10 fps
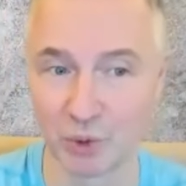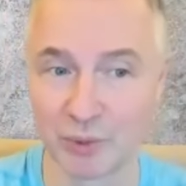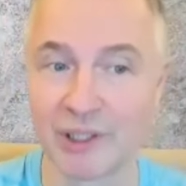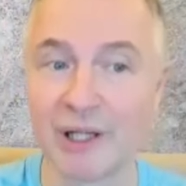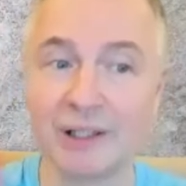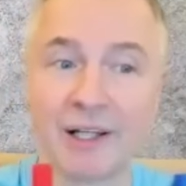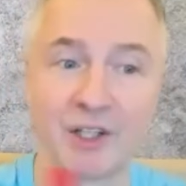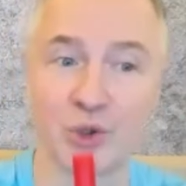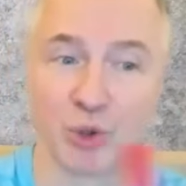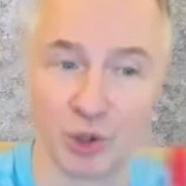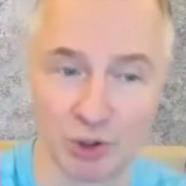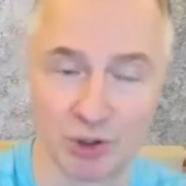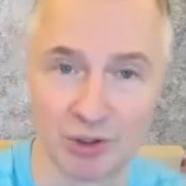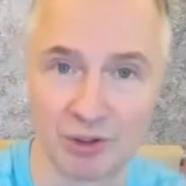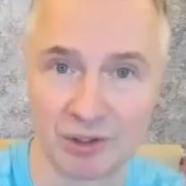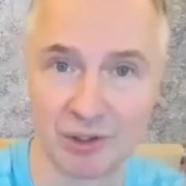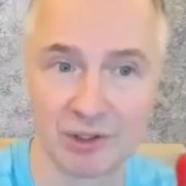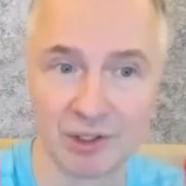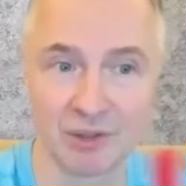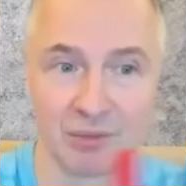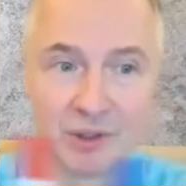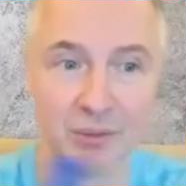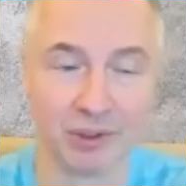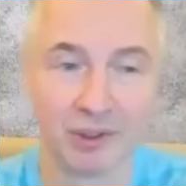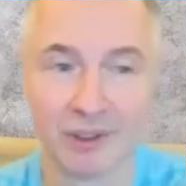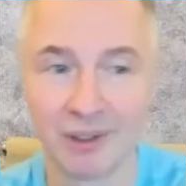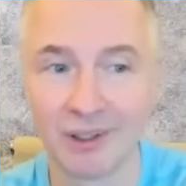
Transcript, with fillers: чтобы никогда не ссориться с кем-либо,